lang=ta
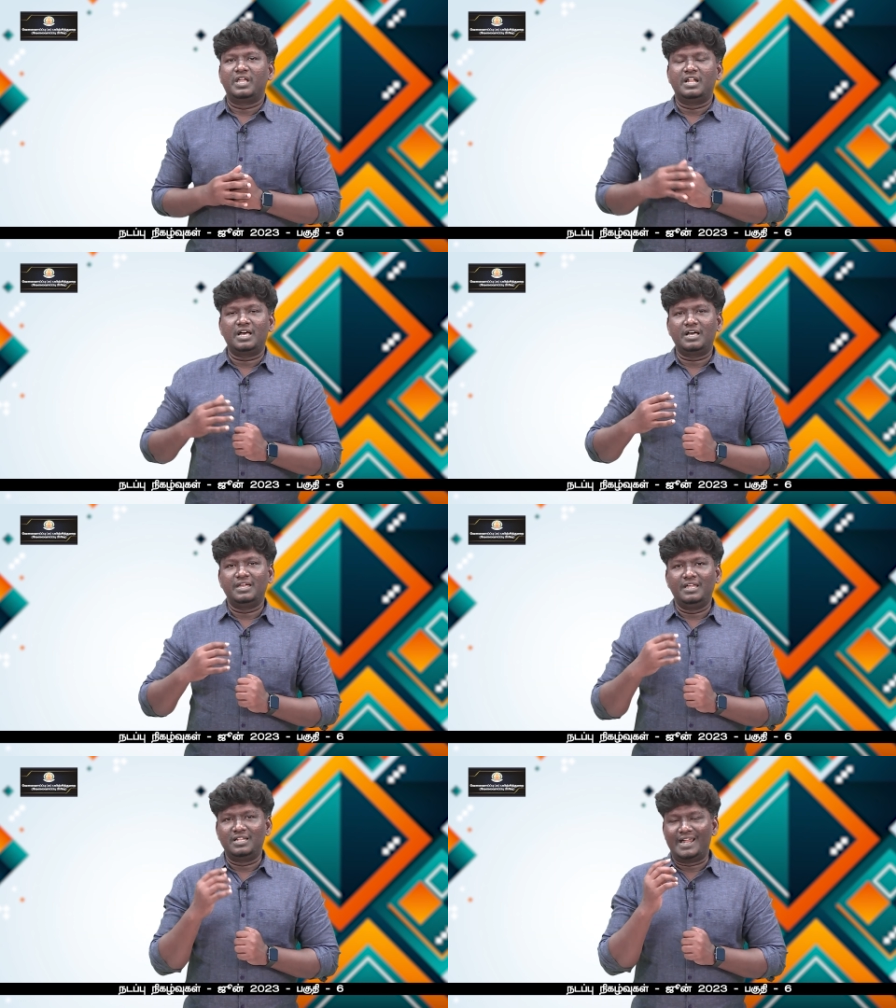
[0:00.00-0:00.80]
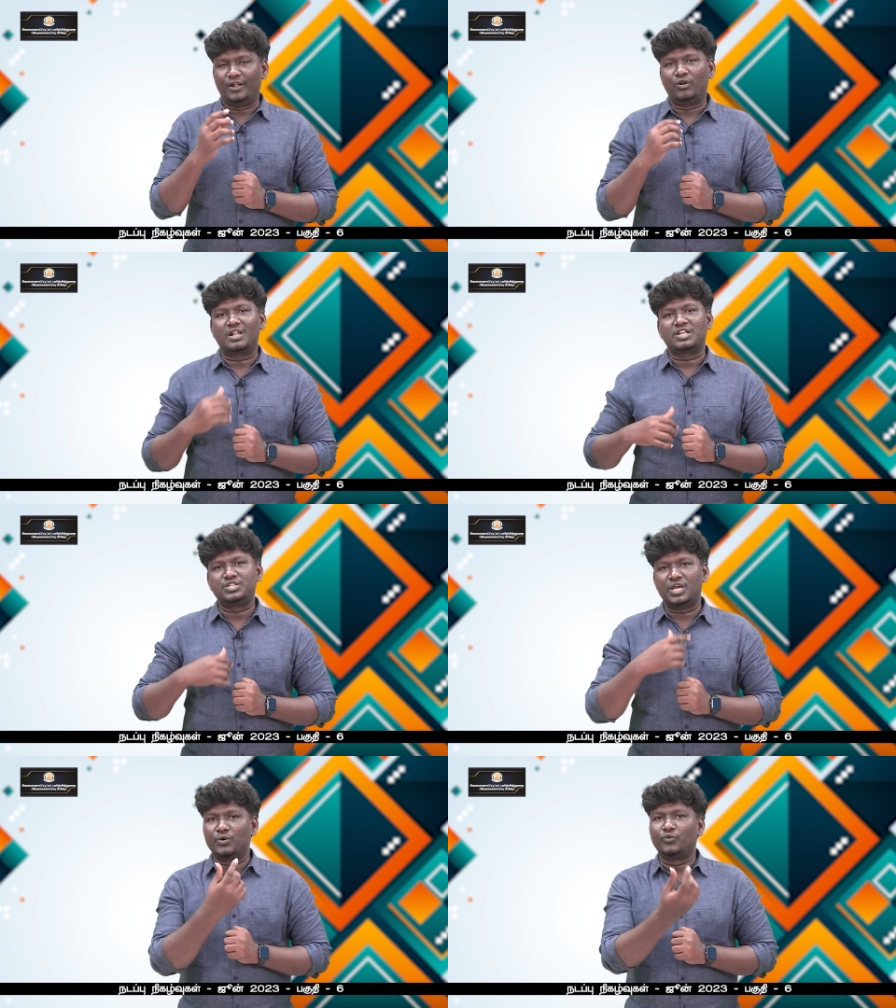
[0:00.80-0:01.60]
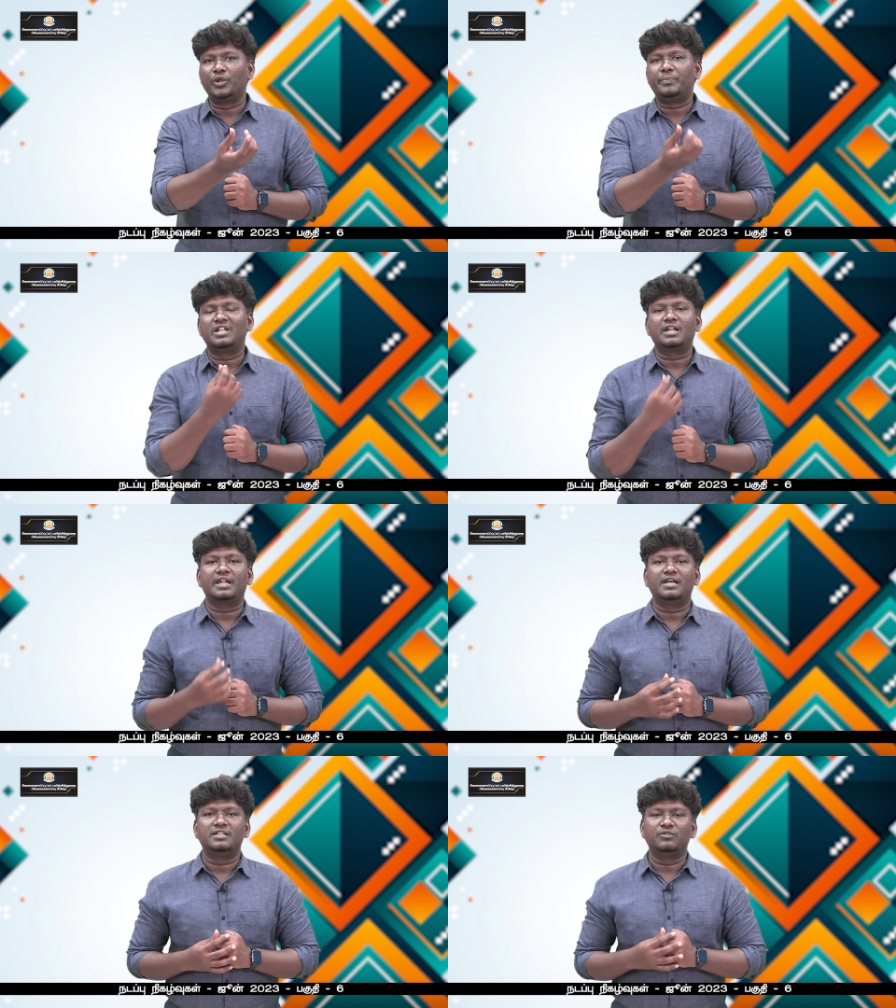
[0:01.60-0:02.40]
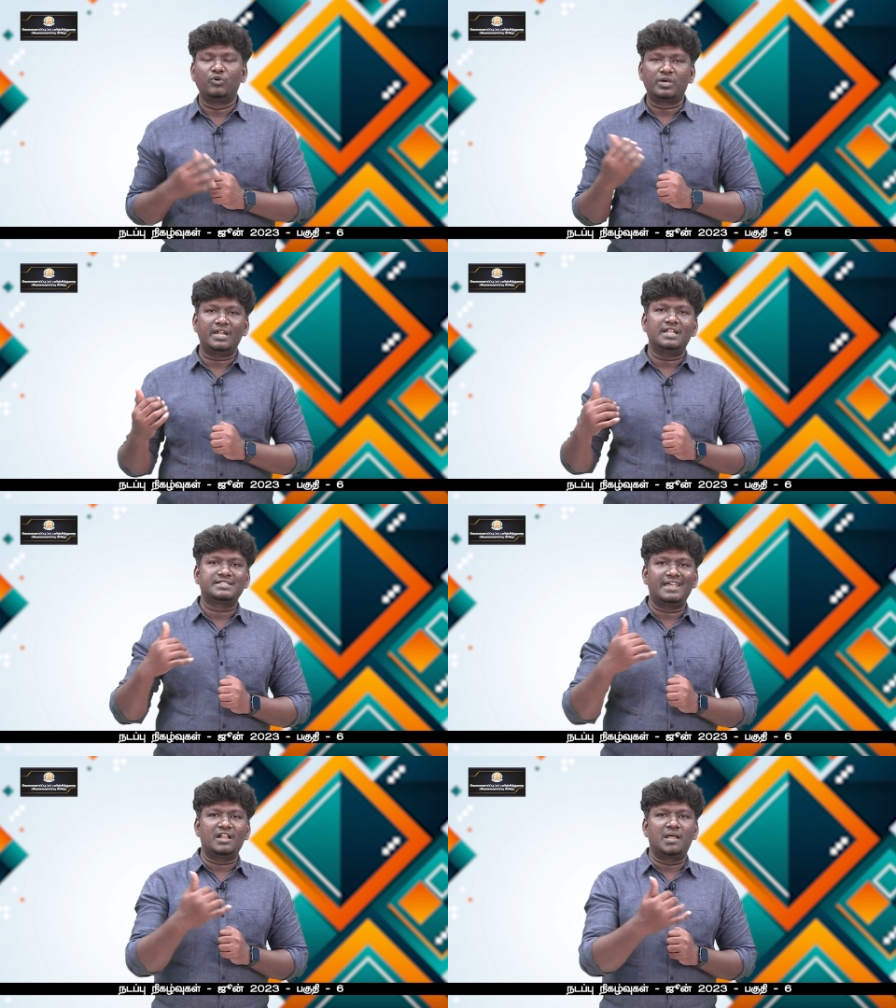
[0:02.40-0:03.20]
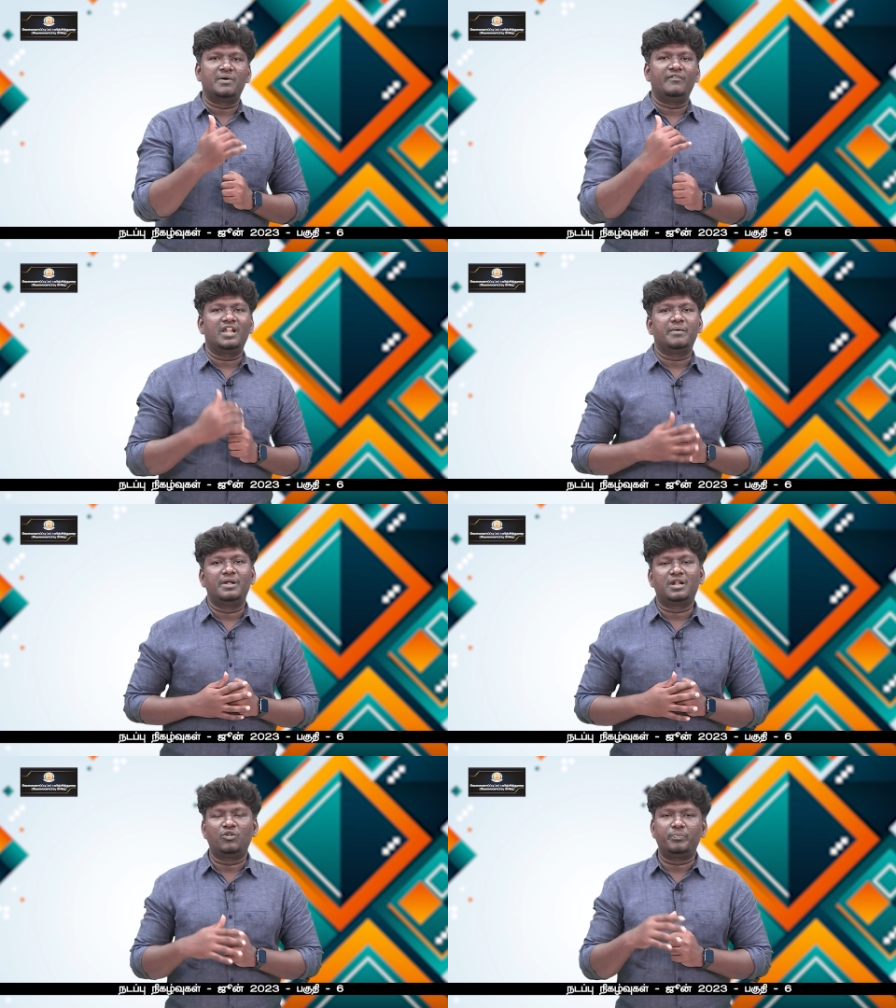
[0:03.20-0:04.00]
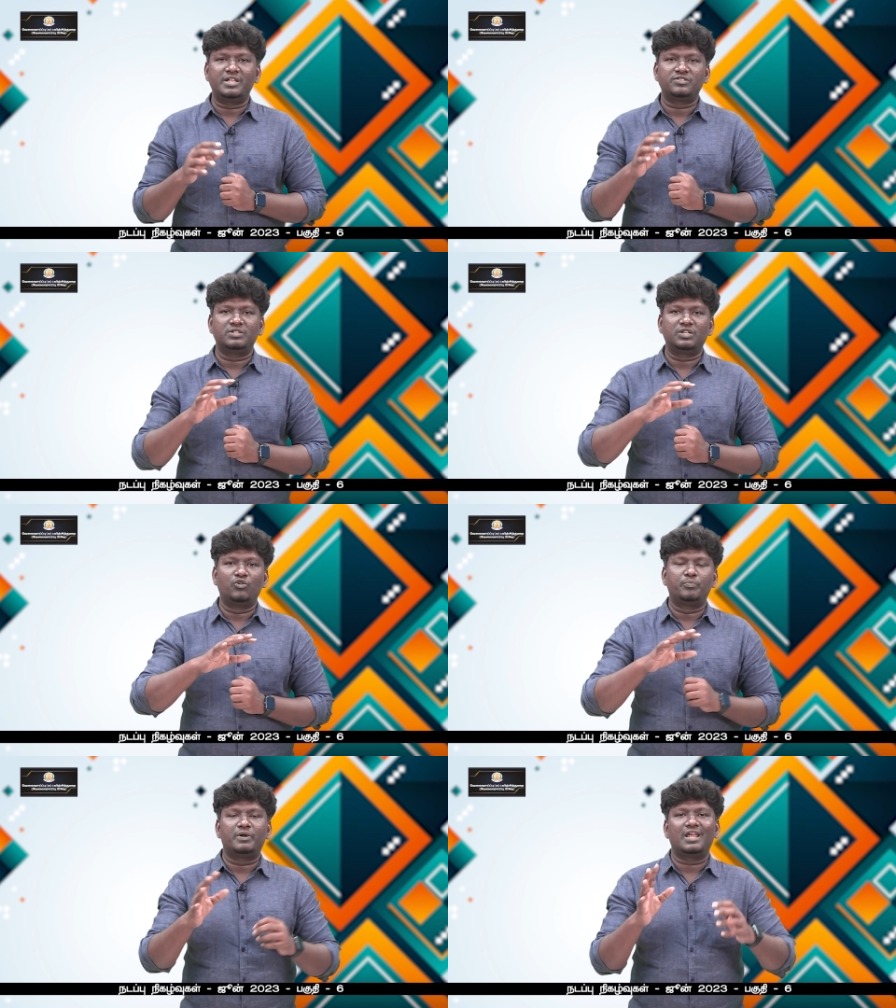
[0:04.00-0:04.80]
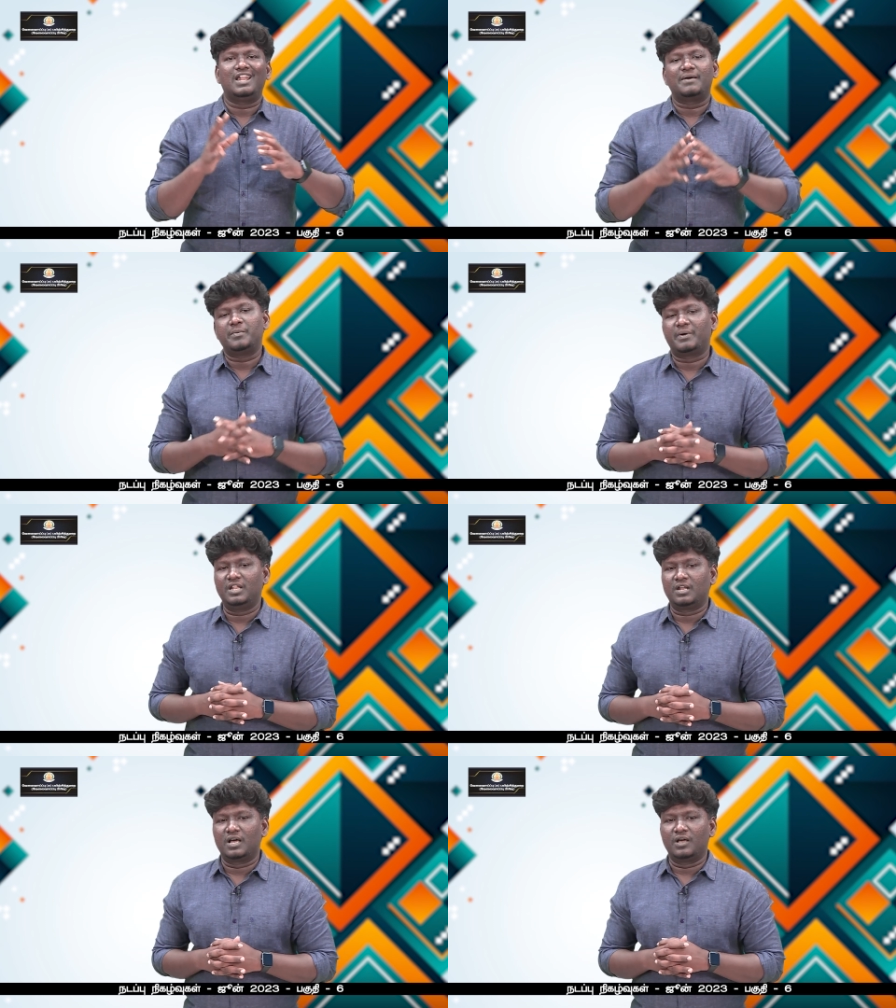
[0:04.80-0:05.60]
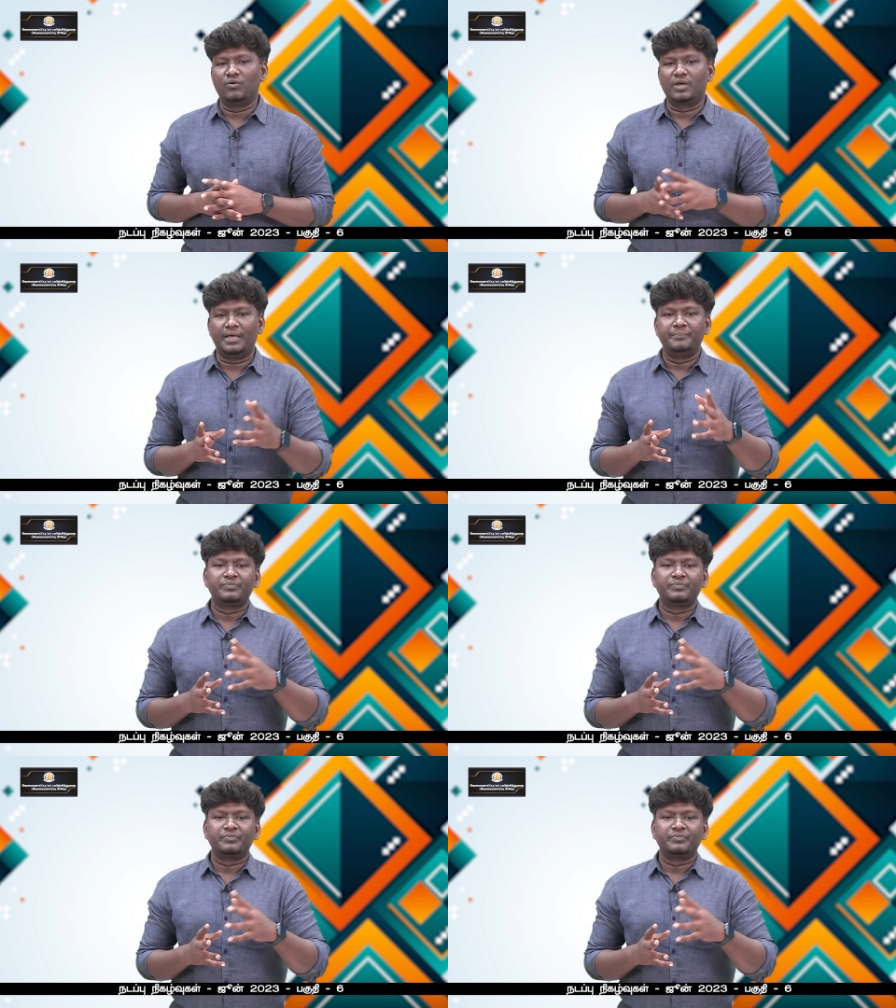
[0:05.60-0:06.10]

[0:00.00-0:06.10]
ஏன்னா இந்த நேட்டோவில் ரஷ்யா ஒரு உறுப்பினர் கிடையாது உக்ரைனை சேர்க்கலாமா வேணாமான்ற ஒரு பேச்சுவார்த்தைக்கு உட்பட எல்லாமே பண்ணியிருக்காங்க ஓகே